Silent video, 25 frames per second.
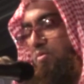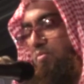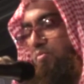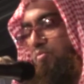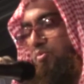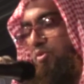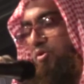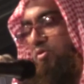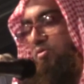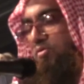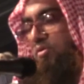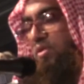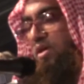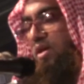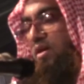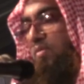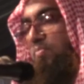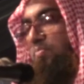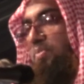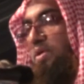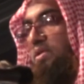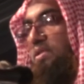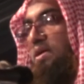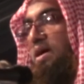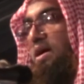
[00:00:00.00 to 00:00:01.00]
প্রত্যেক
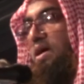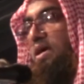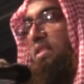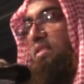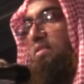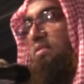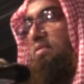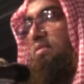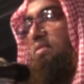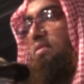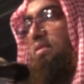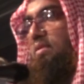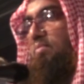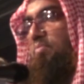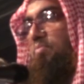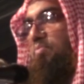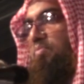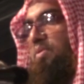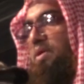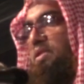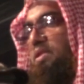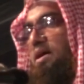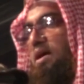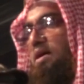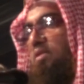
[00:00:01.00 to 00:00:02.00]
বেদাত
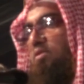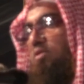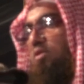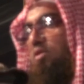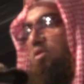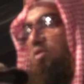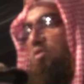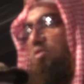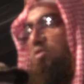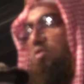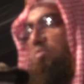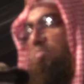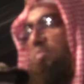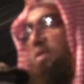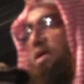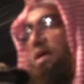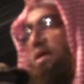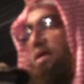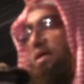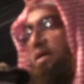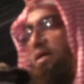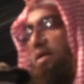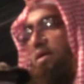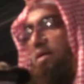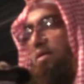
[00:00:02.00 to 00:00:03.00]
বেদাত হলো
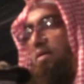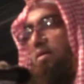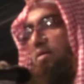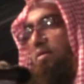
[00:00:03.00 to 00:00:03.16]
গুমরাহি